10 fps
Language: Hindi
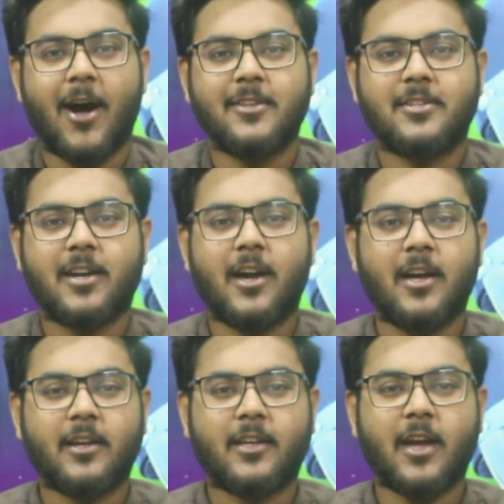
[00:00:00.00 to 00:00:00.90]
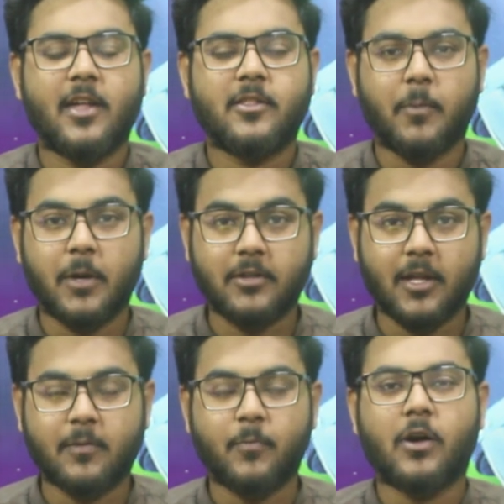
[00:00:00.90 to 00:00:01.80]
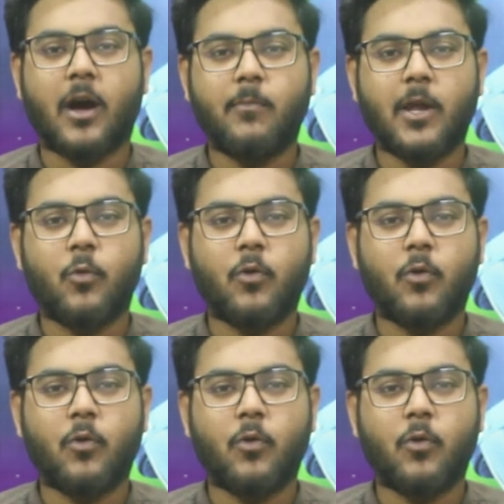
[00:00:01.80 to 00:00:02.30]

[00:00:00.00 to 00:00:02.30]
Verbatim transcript: आज का क्या ज़बरदस्त मुकाबला